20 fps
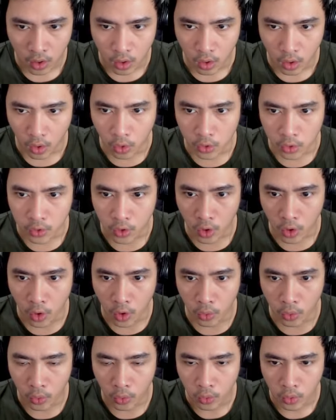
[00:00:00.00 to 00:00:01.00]
Oh
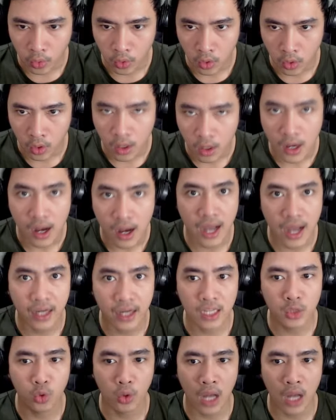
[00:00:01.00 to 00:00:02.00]
no, ada
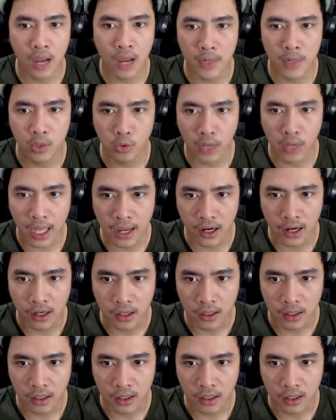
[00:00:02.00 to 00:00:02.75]
tulang belulang.